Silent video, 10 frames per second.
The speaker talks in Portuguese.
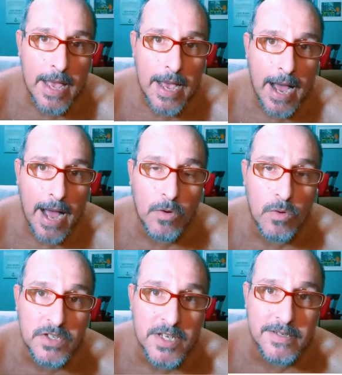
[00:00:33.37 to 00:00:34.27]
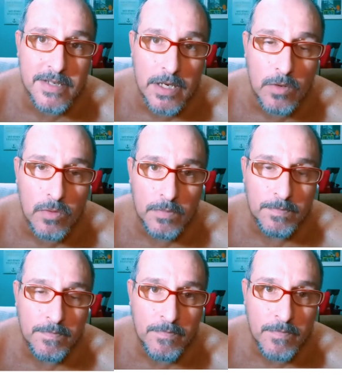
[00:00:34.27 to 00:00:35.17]
A concessão
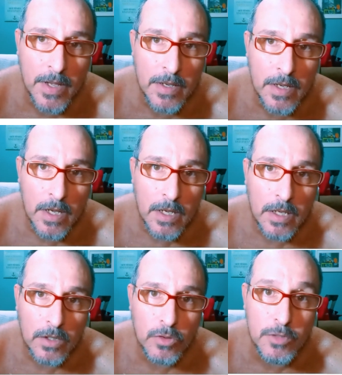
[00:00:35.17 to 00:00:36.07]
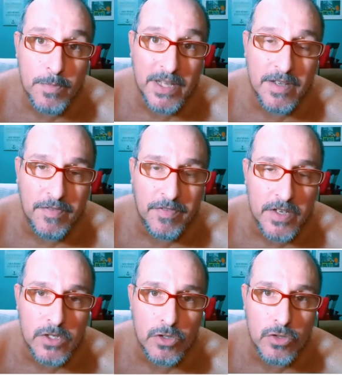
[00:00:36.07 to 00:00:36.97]
dos
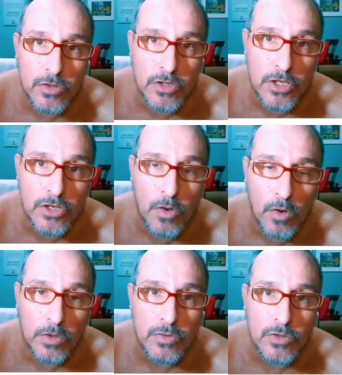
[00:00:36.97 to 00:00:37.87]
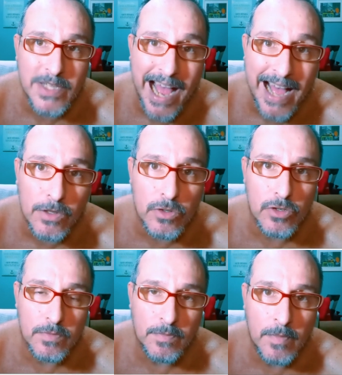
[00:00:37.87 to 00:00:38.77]
benefícios, dos descontos dados
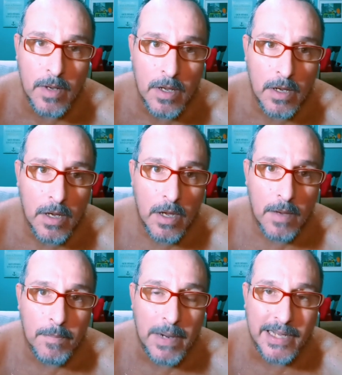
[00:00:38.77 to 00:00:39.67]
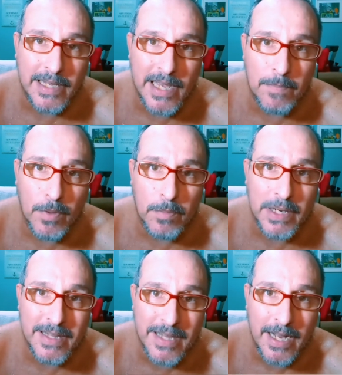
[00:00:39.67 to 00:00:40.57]
para quem é
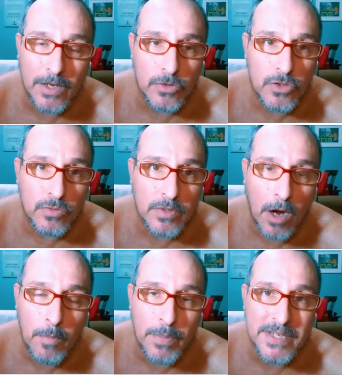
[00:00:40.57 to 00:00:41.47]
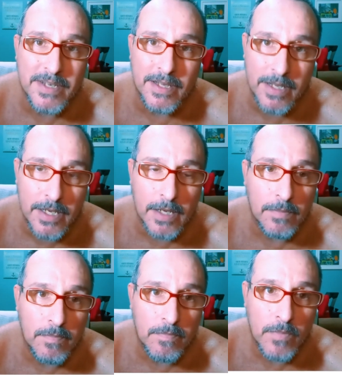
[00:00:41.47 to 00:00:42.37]
proprietário de um carro PCD
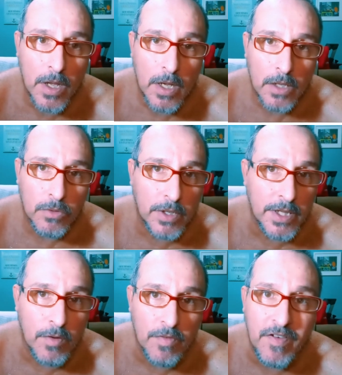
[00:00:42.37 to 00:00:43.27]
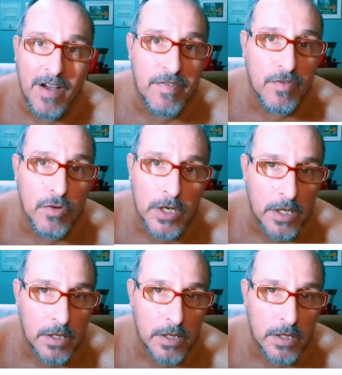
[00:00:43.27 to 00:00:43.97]
não é nenhum favor